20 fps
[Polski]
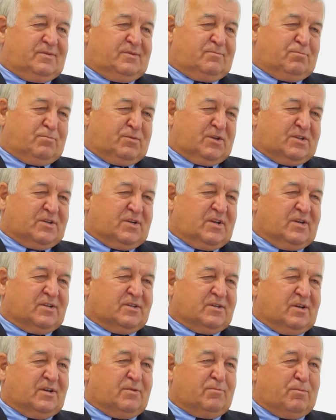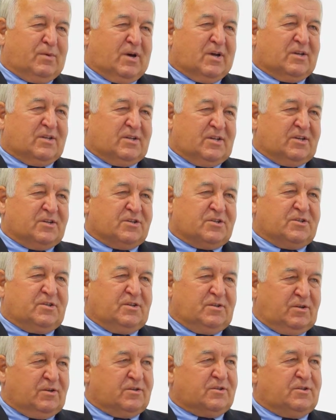myślę, że ma też
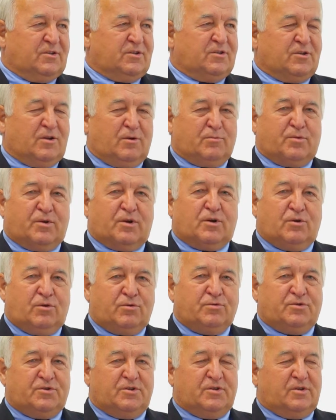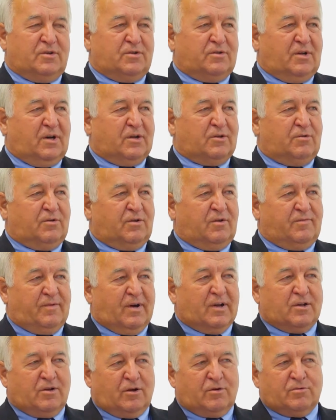dosyć dobrych ludzi, na których
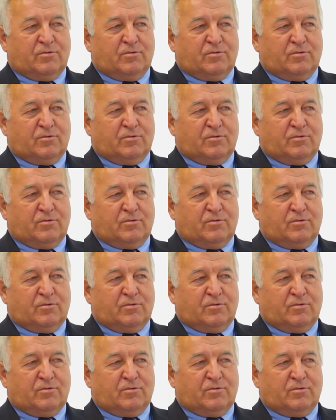warto